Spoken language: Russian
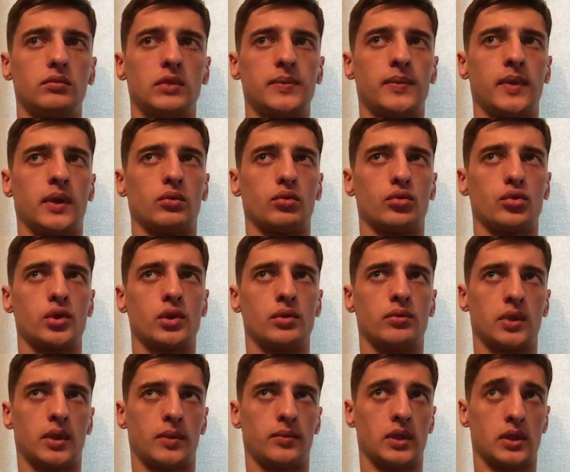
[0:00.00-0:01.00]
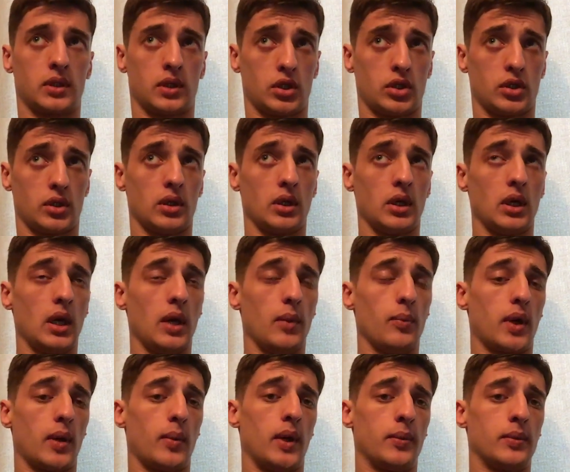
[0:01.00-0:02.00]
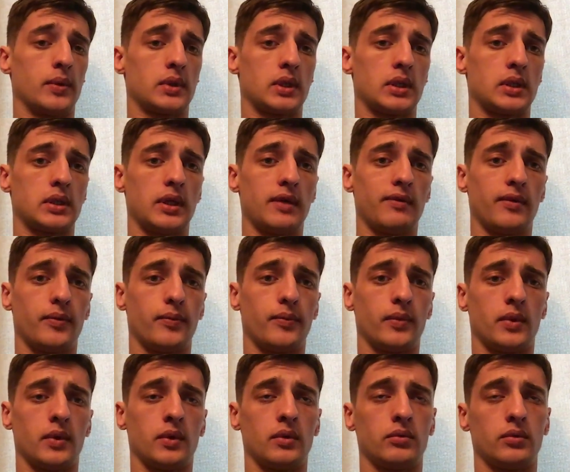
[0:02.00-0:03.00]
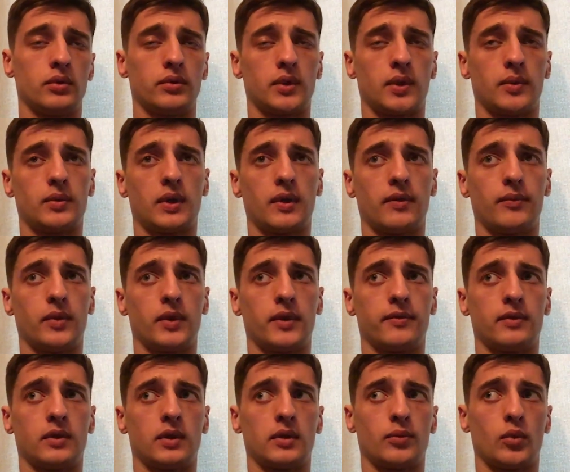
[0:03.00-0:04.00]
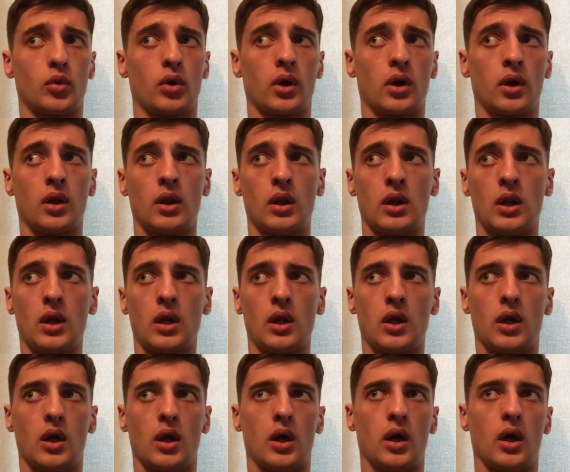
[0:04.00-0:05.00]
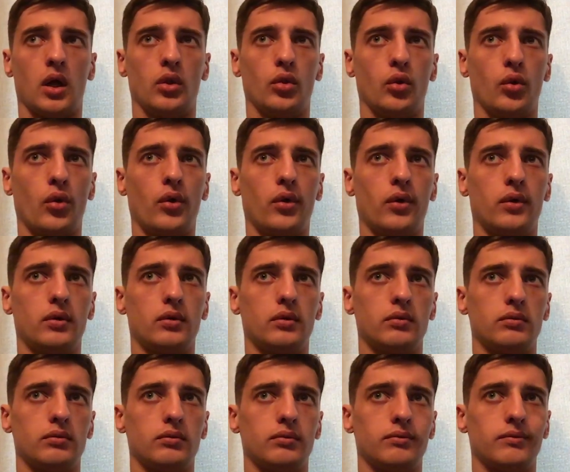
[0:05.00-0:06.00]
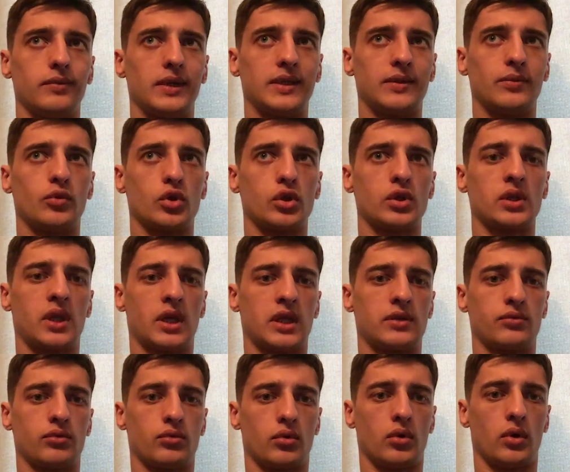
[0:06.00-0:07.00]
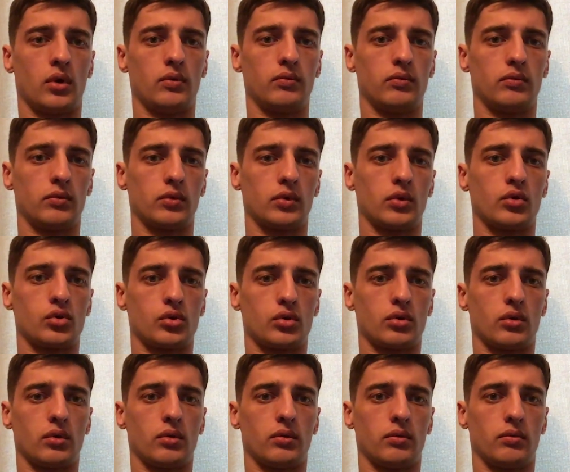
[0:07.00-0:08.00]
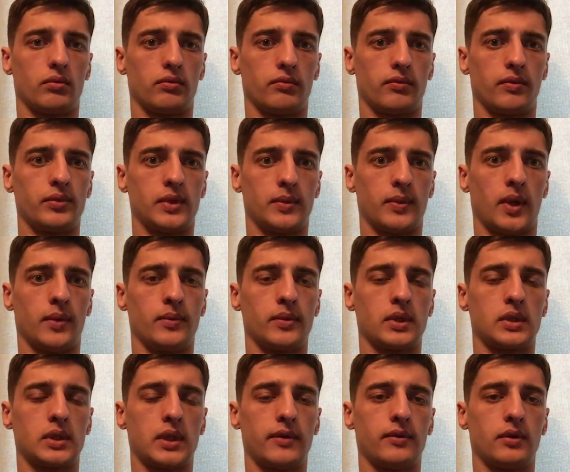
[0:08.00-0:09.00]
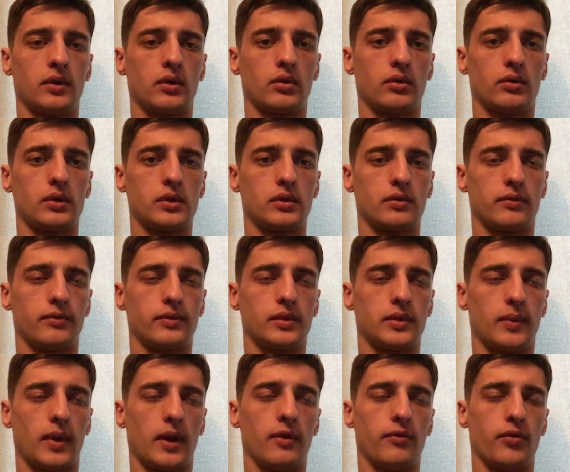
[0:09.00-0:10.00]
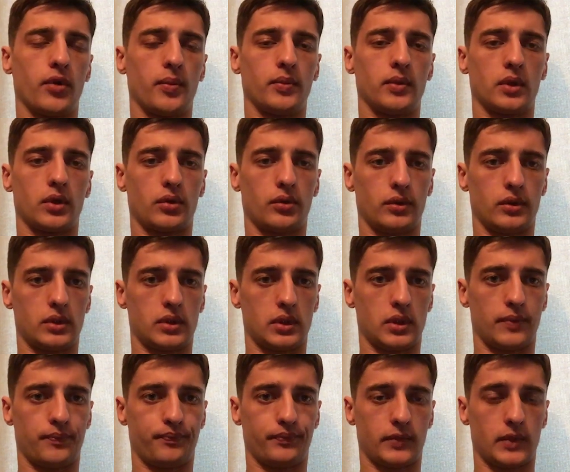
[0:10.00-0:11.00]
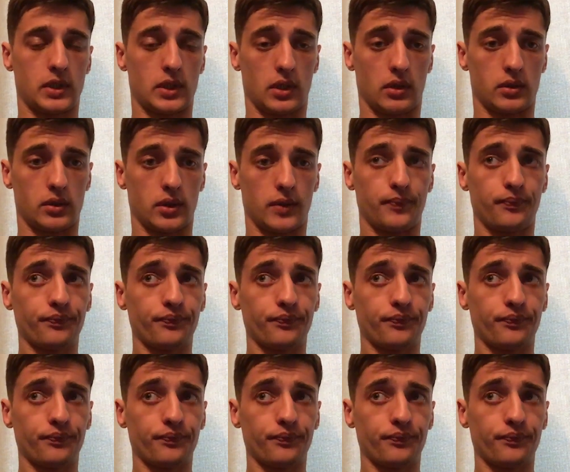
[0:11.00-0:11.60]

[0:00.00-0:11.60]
несмотря на то, что у него там есть, конечно, проблемы с составом, э, у него там травмированных много, но это может сыграть свою роль, то, что в оптимальном составе находится, в оптимальной форме находится Селтик.